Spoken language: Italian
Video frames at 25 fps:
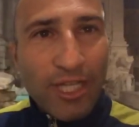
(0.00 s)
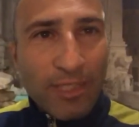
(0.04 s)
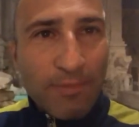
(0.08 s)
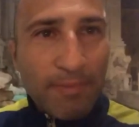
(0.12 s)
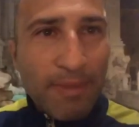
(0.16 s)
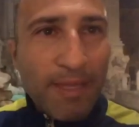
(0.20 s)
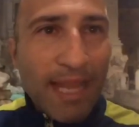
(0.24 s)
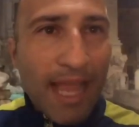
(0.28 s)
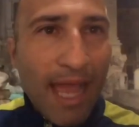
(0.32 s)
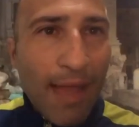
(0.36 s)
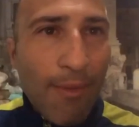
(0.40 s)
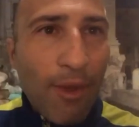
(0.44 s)

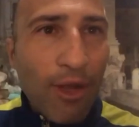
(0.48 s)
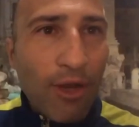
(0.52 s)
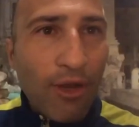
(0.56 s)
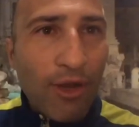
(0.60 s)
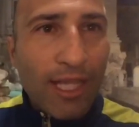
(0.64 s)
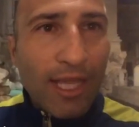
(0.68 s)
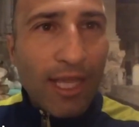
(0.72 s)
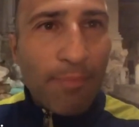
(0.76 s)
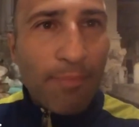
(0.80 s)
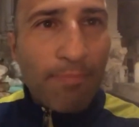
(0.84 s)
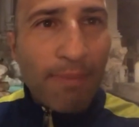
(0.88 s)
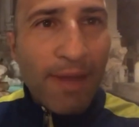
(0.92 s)
speriamo
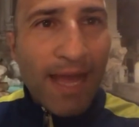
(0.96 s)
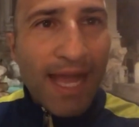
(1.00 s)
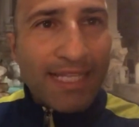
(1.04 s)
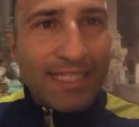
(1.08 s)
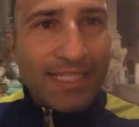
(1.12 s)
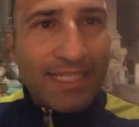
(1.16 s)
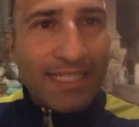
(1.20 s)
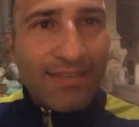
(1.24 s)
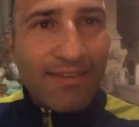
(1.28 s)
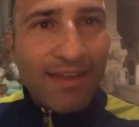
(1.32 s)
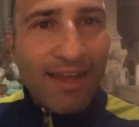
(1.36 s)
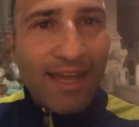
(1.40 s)
allora che
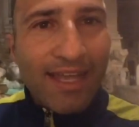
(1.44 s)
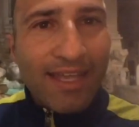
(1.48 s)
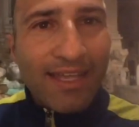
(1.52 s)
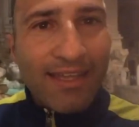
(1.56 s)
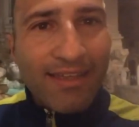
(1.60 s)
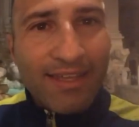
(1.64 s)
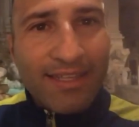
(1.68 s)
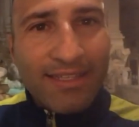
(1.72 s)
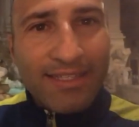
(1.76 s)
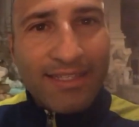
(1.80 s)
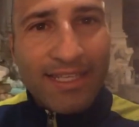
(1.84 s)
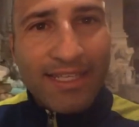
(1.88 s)
passi,
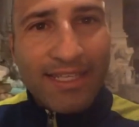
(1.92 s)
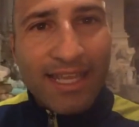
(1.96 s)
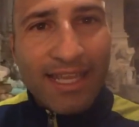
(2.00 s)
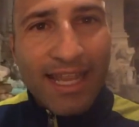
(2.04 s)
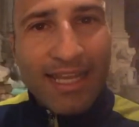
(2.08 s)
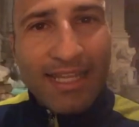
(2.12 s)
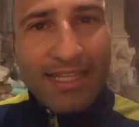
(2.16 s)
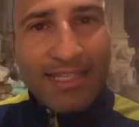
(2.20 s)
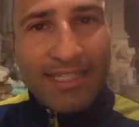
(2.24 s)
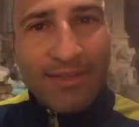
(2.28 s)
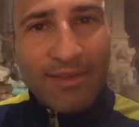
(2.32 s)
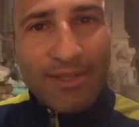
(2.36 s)
vai, che si
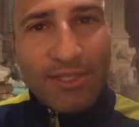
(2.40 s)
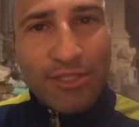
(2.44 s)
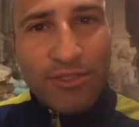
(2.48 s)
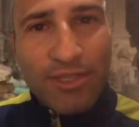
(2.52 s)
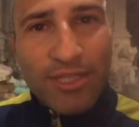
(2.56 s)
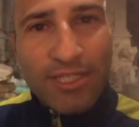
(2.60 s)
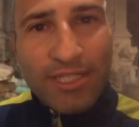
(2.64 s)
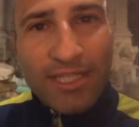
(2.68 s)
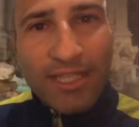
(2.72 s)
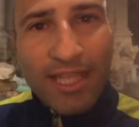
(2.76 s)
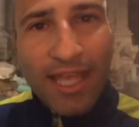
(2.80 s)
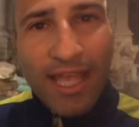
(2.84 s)
realizzi questo
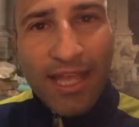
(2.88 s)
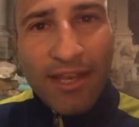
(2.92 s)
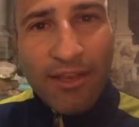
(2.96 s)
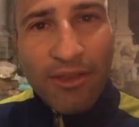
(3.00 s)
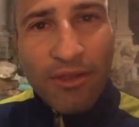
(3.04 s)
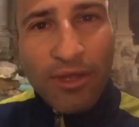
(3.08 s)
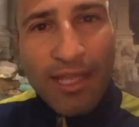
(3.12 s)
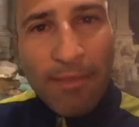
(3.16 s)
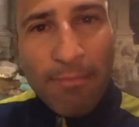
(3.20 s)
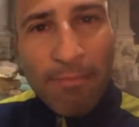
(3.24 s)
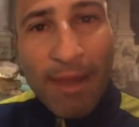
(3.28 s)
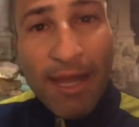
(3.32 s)

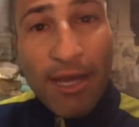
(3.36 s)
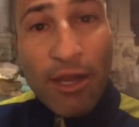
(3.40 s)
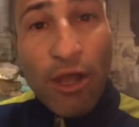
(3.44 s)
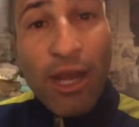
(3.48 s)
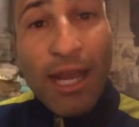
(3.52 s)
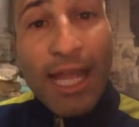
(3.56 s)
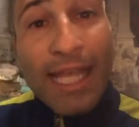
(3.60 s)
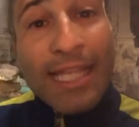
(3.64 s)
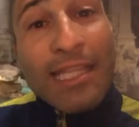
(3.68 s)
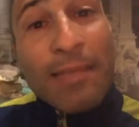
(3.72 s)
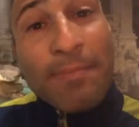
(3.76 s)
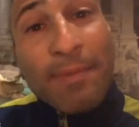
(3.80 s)
desiderio.
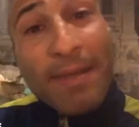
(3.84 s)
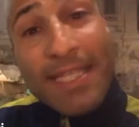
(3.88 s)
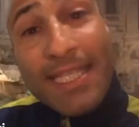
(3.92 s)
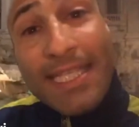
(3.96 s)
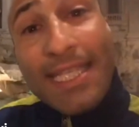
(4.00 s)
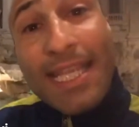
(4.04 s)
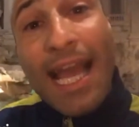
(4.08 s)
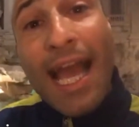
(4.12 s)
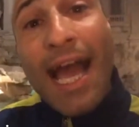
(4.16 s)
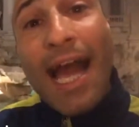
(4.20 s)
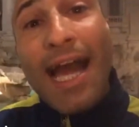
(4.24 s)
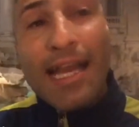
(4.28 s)
Manola è di
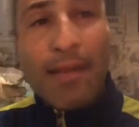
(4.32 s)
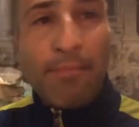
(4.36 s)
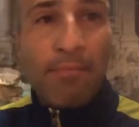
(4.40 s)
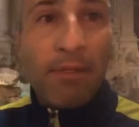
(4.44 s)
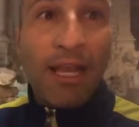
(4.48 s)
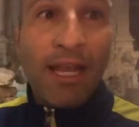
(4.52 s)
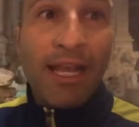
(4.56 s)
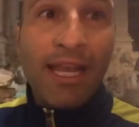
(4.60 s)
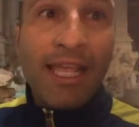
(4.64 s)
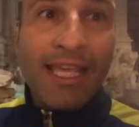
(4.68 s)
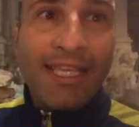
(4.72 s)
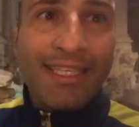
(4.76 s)
Pescara,
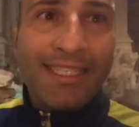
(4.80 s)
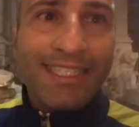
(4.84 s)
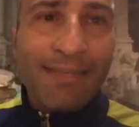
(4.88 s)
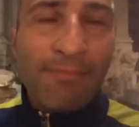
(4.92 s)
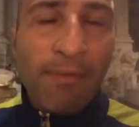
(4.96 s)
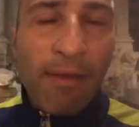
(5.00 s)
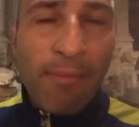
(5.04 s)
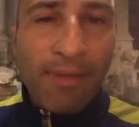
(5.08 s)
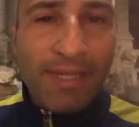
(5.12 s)
bellissima